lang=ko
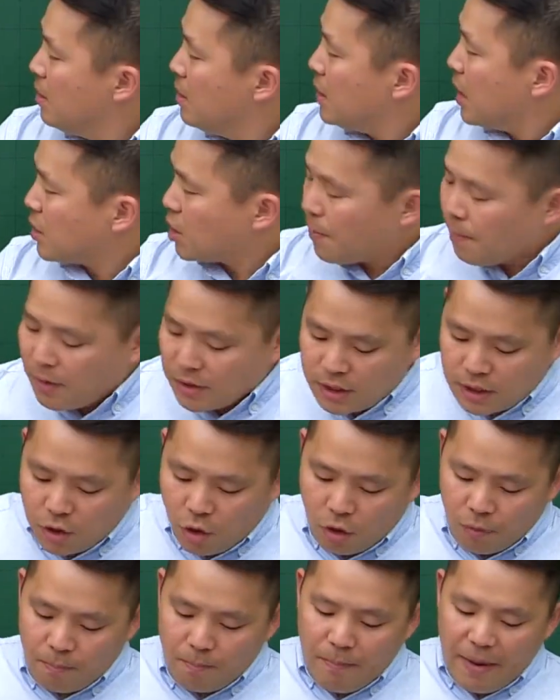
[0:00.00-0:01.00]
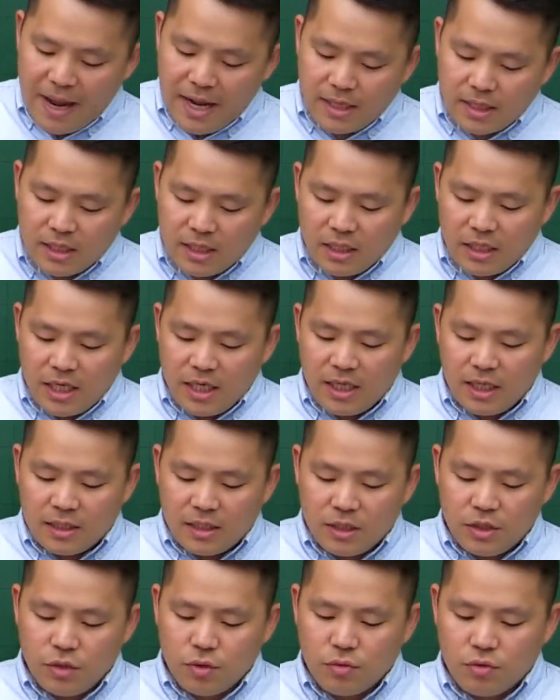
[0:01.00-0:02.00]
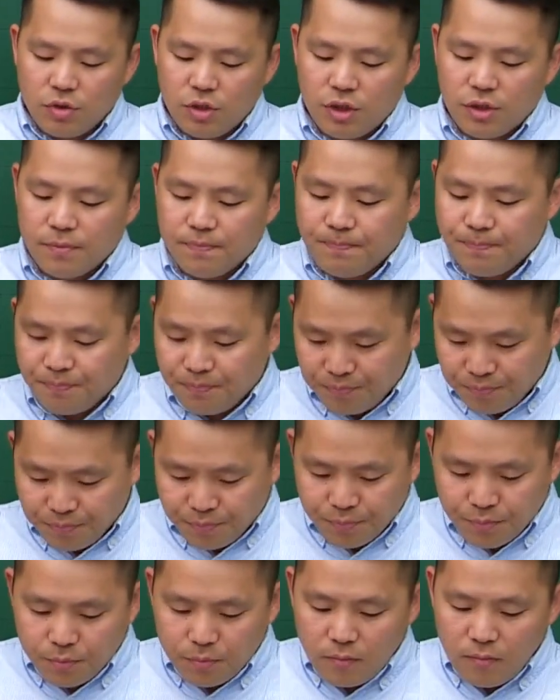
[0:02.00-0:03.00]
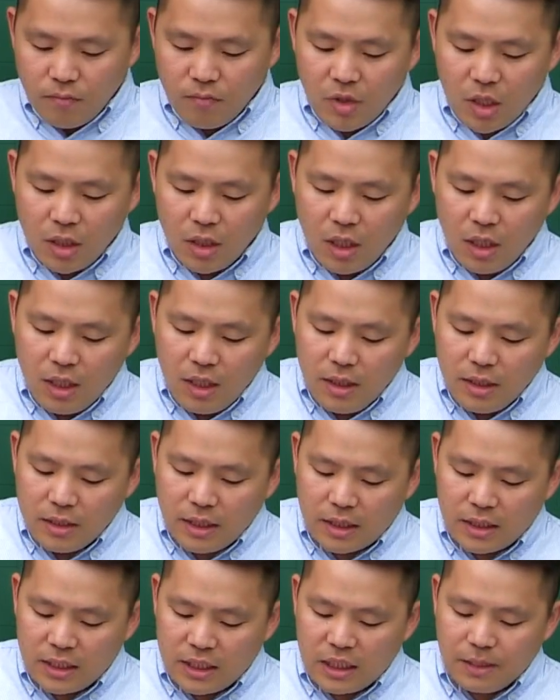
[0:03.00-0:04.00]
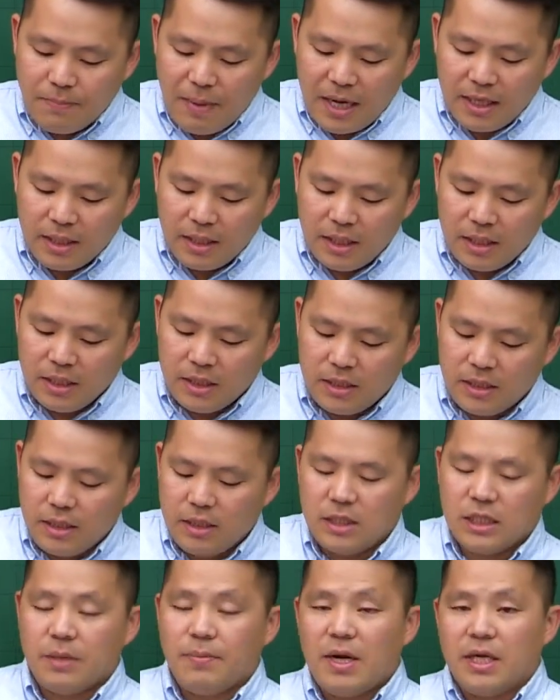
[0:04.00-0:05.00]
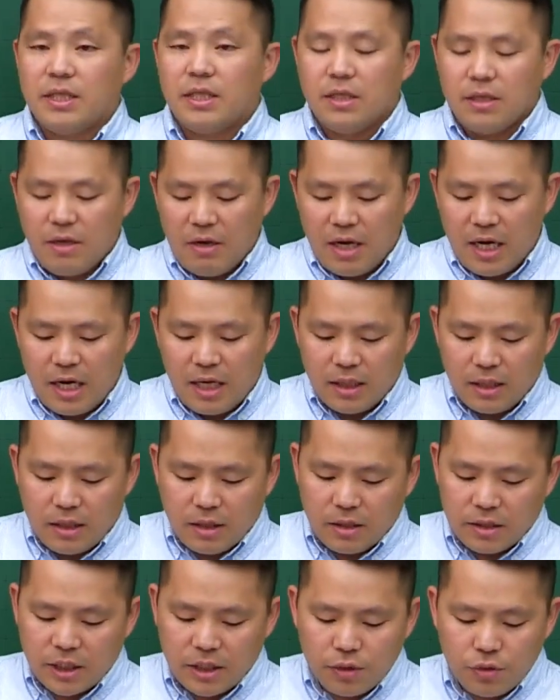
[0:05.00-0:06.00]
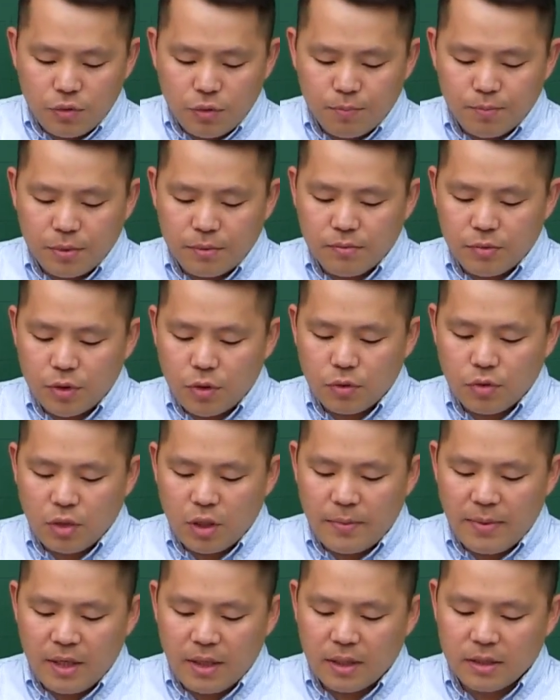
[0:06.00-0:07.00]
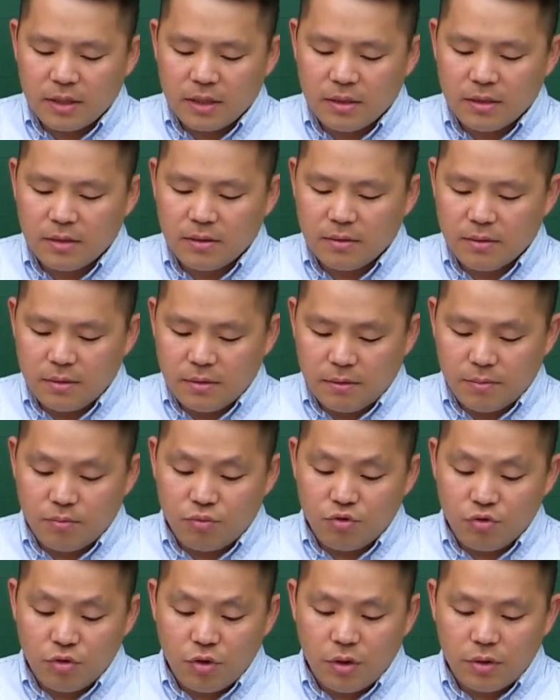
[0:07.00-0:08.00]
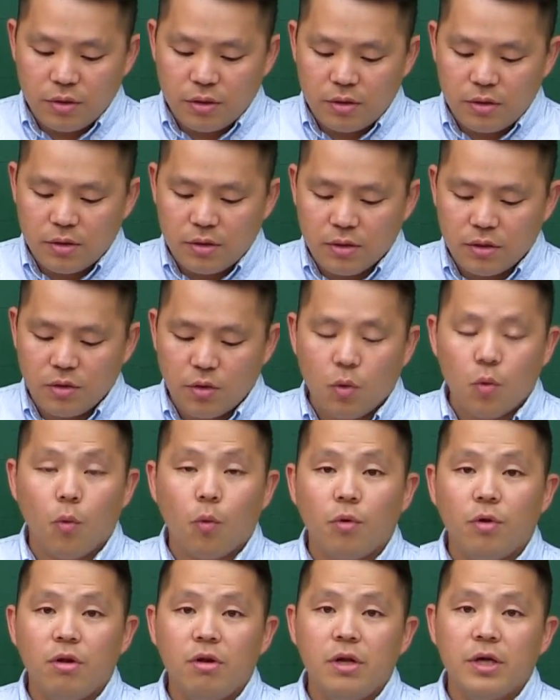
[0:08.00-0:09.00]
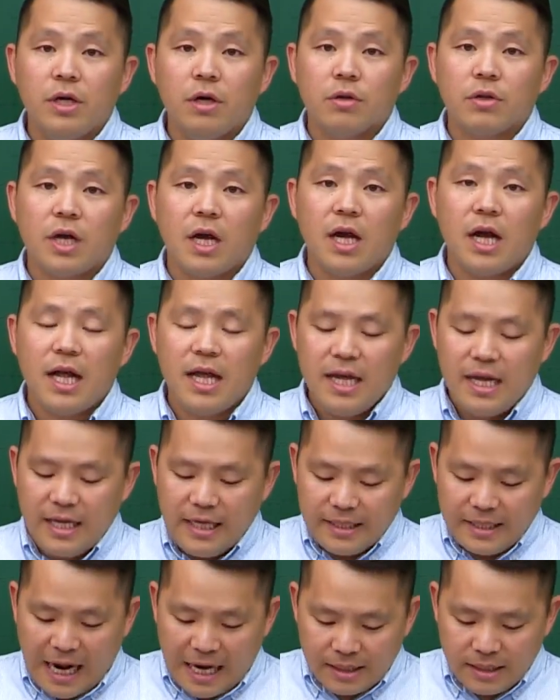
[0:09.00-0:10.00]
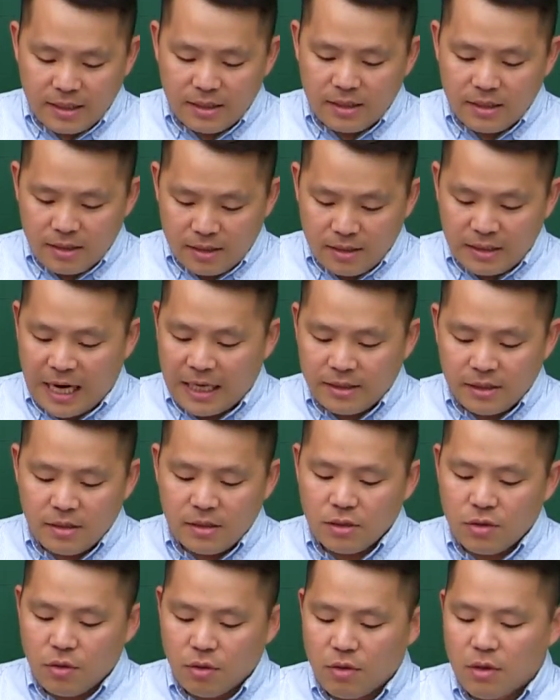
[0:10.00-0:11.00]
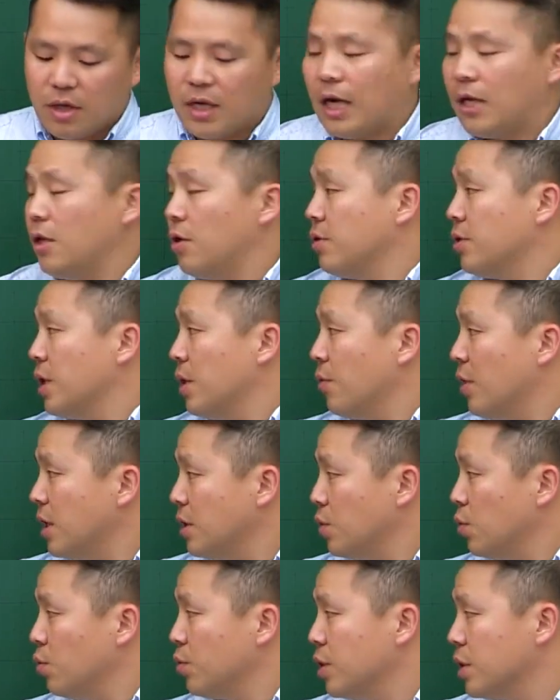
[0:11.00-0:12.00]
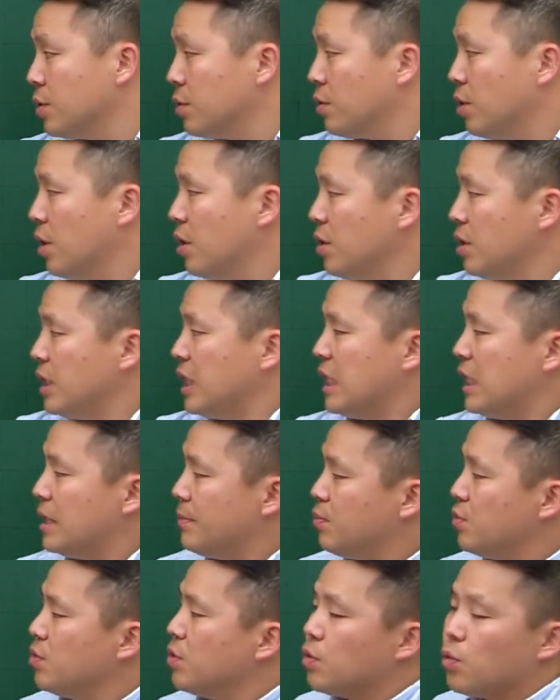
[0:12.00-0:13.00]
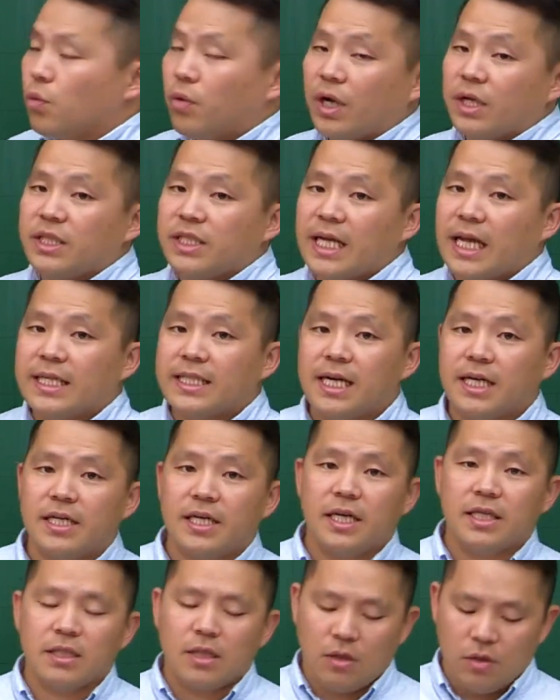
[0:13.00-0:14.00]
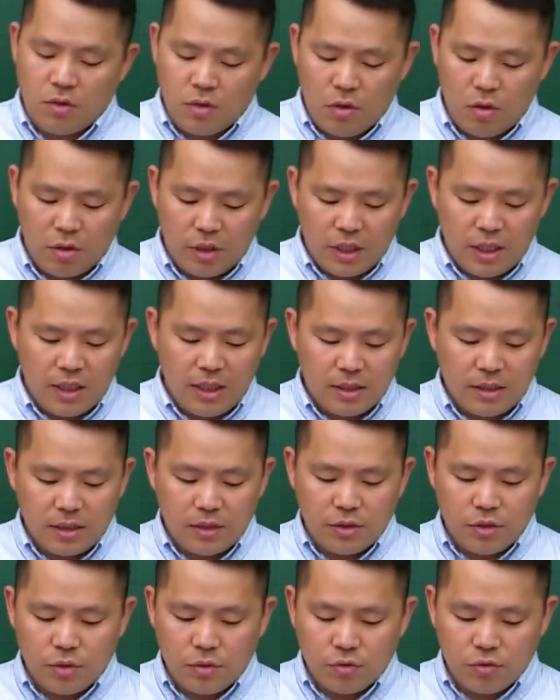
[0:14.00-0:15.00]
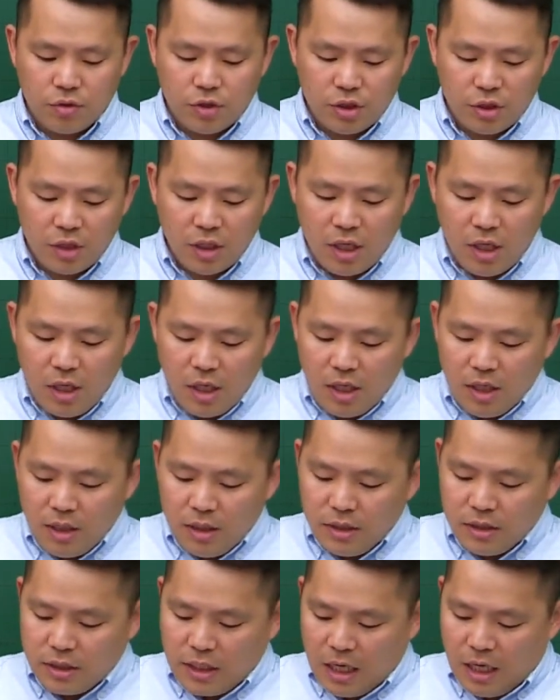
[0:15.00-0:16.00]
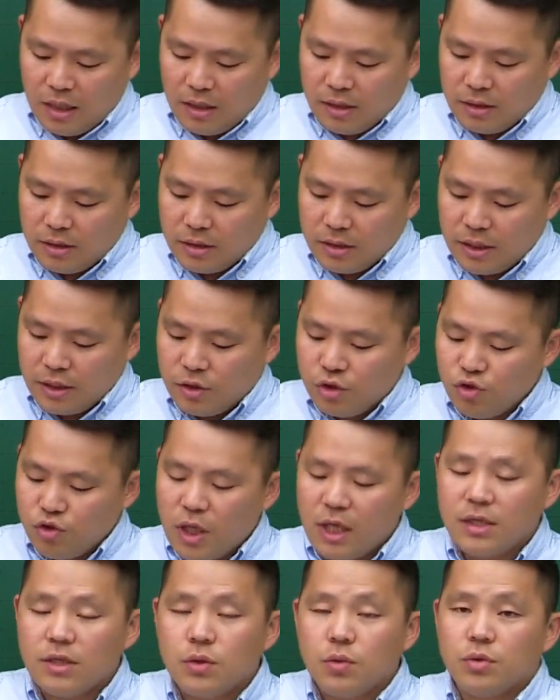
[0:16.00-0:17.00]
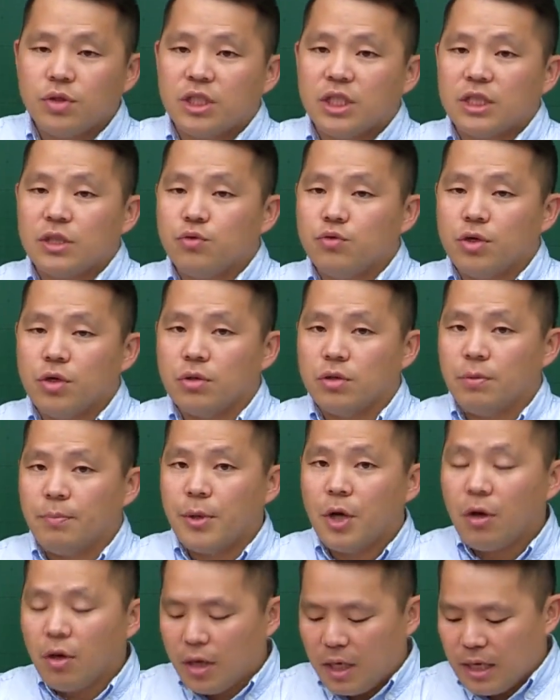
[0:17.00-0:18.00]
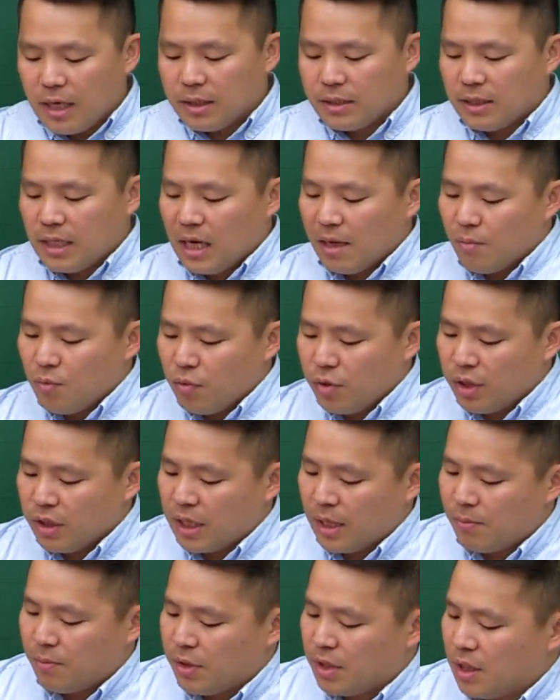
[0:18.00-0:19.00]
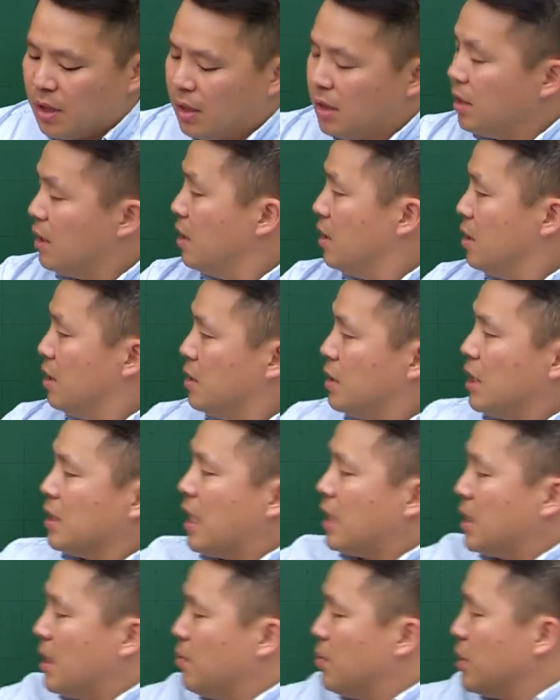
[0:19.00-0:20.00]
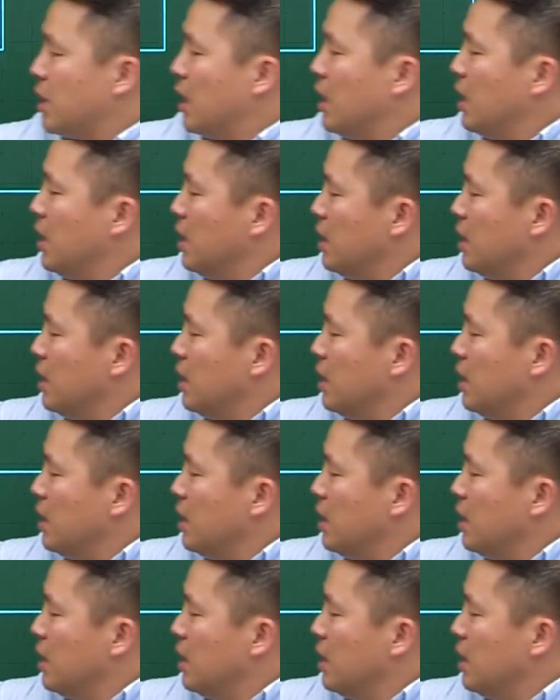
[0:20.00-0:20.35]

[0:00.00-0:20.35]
자, 첫 번째 덤벨 대기 같은 경우는 자, 집안일, 집안일과 어, 식료품, 서류 가방 같은 물건을 들어 올리거나 나를, 나르는 것과 관련된 활동이고요. 2분 동안 제자리에서 걷기 같은 경우는 자, 이제 유산소 지구력을 평가하는 항목이 됩니다. 자, 다시 한번 자.